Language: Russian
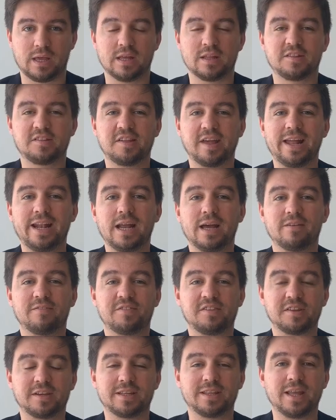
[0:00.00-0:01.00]
Цель
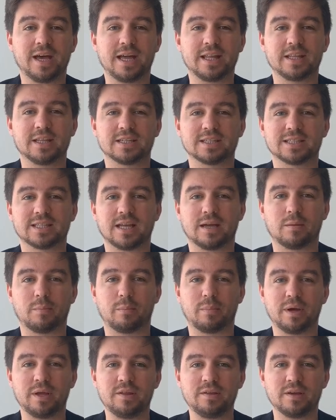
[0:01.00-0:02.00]
всегда должна
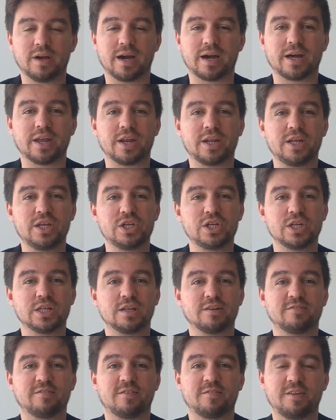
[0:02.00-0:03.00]
быть
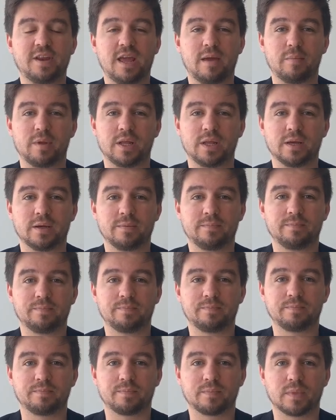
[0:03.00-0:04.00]
ограничена во времени.
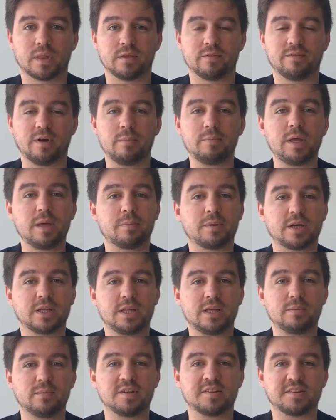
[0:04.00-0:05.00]
Вам
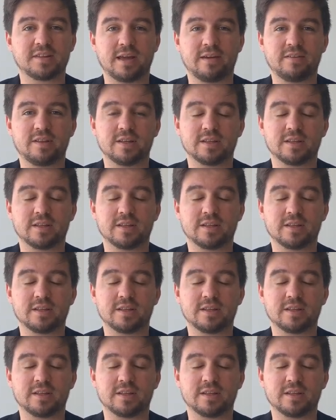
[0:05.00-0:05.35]
необходимо ставить